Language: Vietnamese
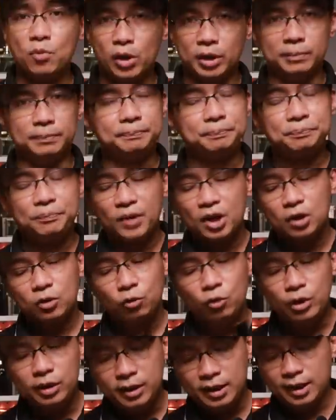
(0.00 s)
buồn
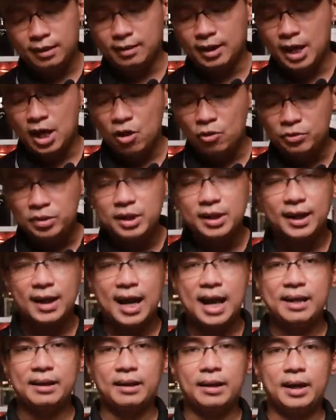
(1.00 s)
tuy nhiên nếu như các
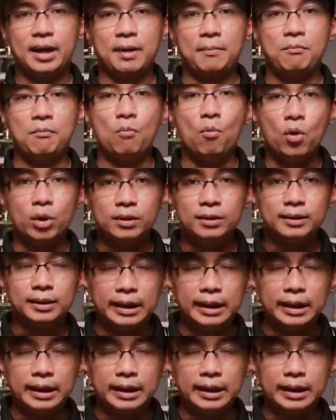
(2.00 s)
anh em muốn